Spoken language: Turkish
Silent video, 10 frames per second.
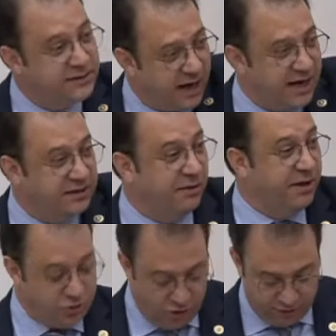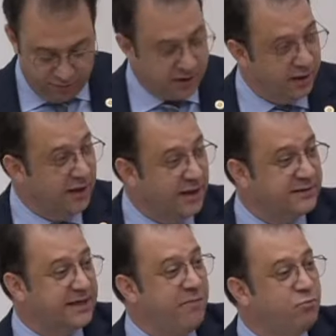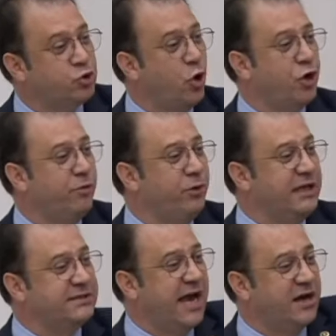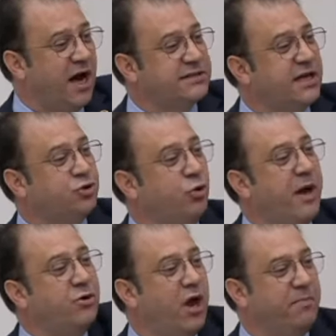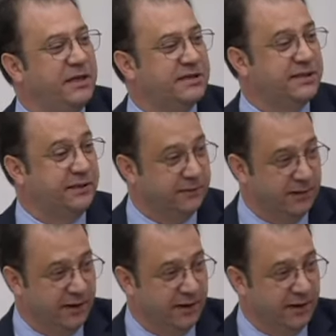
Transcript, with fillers: Sana hitap ediyorum. Sen bu soruyu bilirsen Kars'ta çoban olabilirsin.